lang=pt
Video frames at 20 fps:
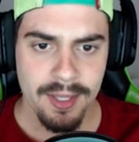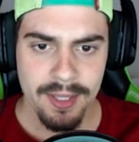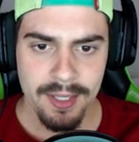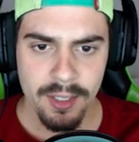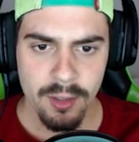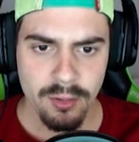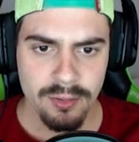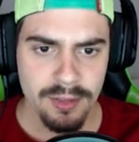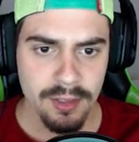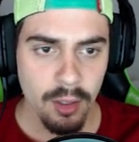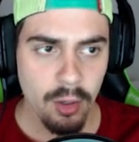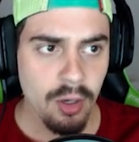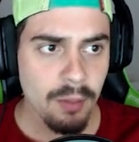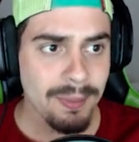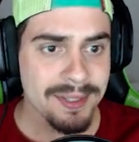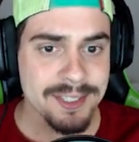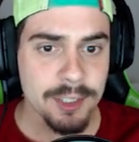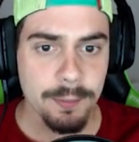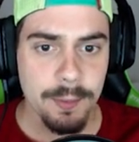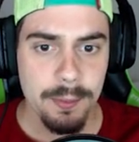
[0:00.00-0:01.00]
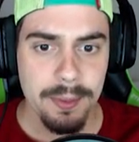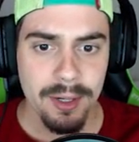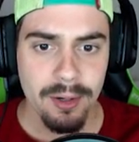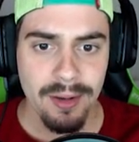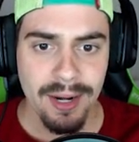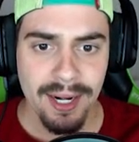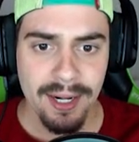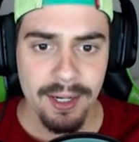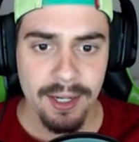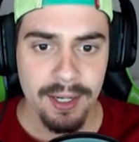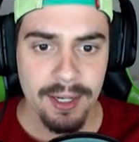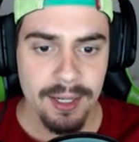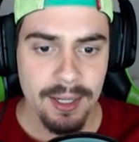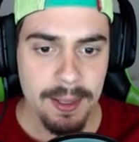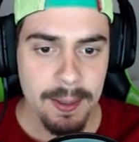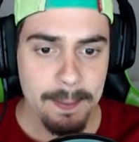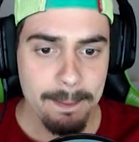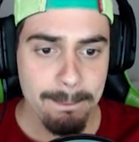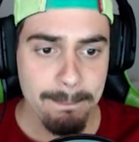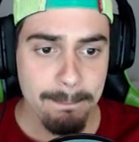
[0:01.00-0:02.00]
Eu... Ó, oh, bateu o primeiro lugar.
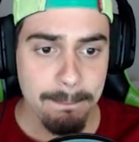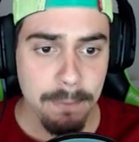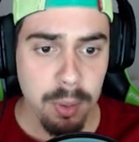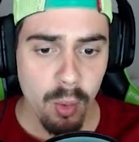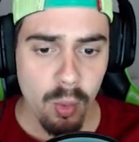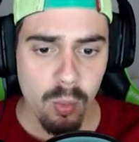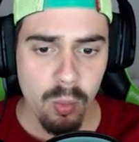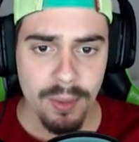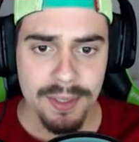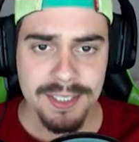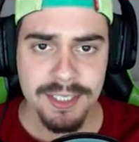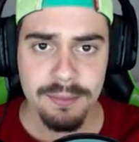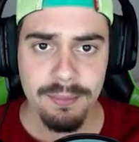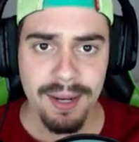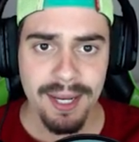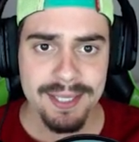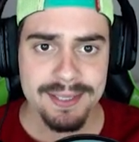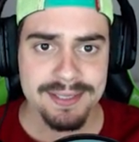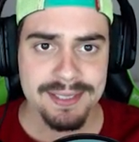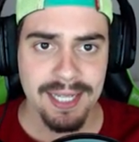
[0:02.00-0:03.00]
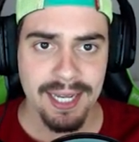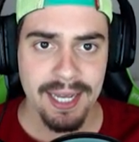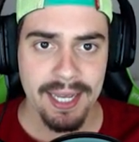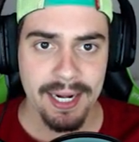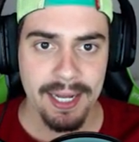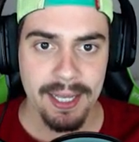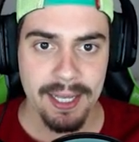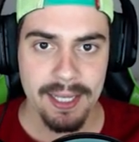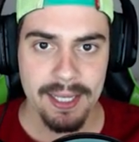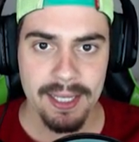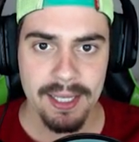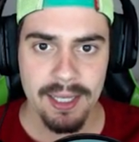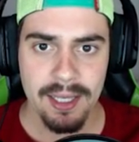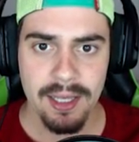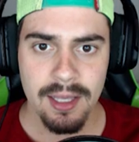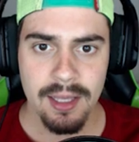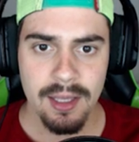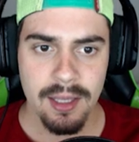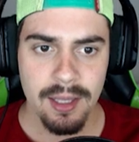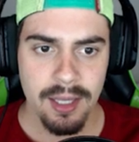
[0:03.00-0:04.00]
Boa demais, cara.
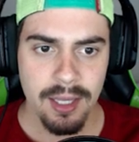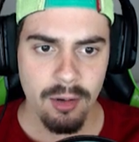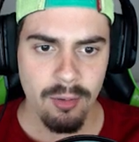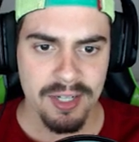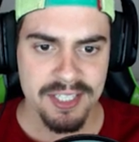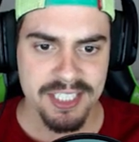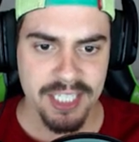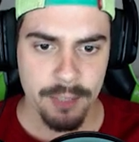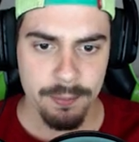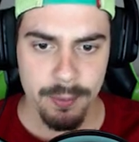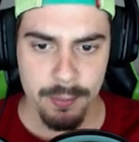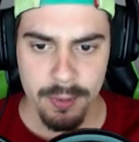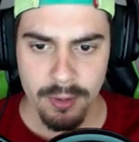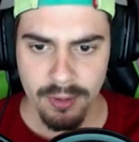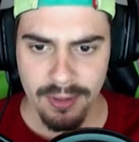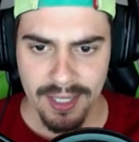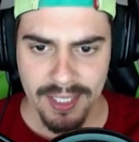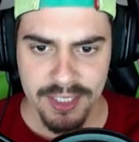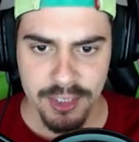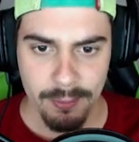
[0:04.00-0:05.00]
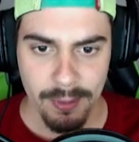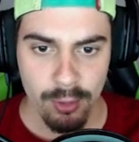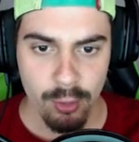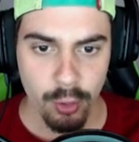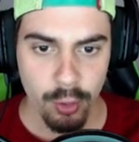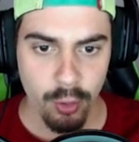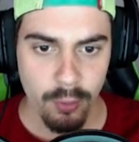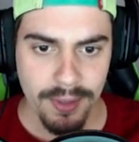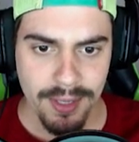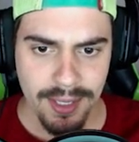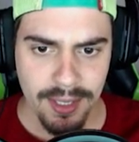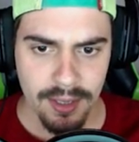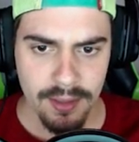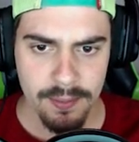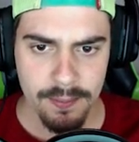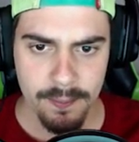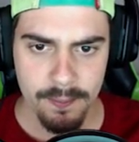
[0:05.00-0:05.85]
Eu acho que era o primeiro lugar. Tinha uma coroinha.